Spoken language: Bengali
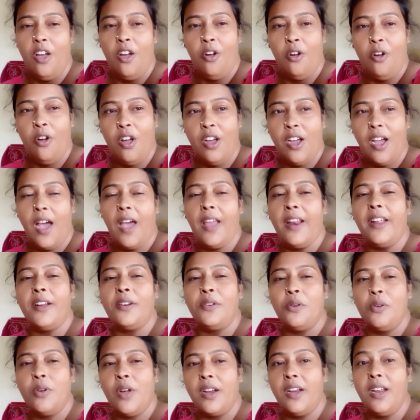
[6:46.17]
হোক আর
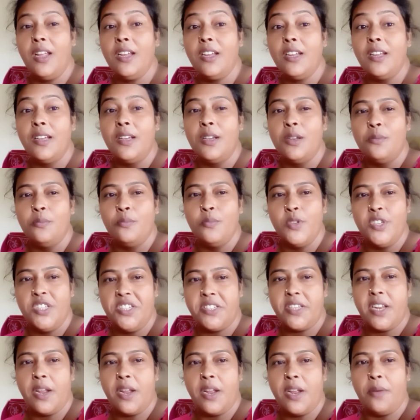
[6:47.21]
একটুখানি
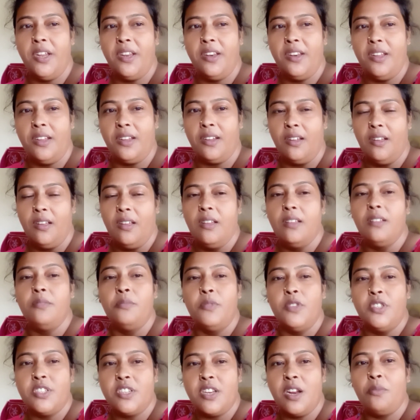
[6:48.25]
বিশ্রাম নিয়ে নিই
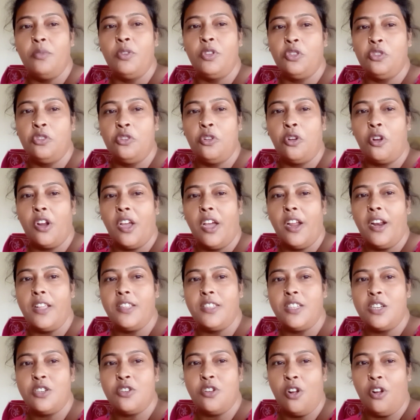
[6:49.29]
বিশ্রামে তো দরকার
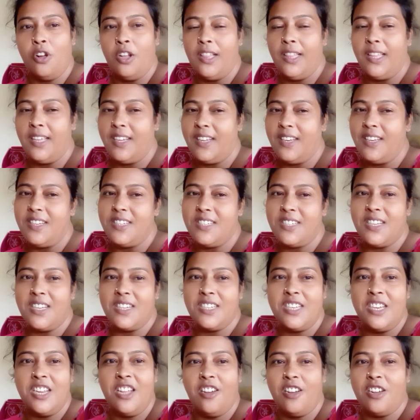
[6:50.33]
আছে সকাল থেকে নিঃশ্বাস
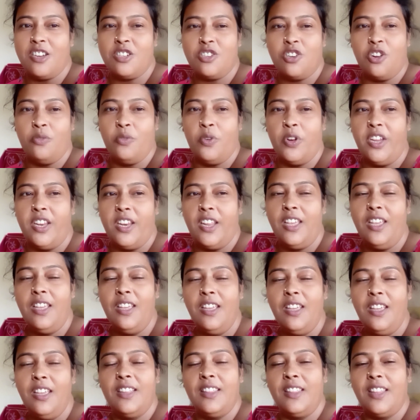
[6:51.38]
নেওয়ার সময় নেই
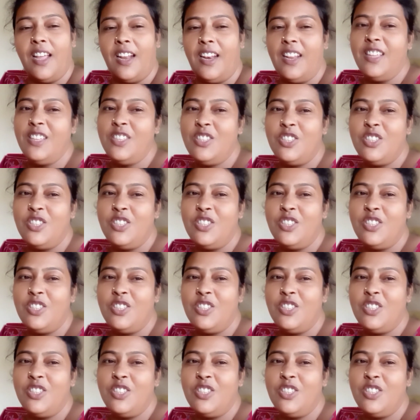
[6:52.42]
তাহলে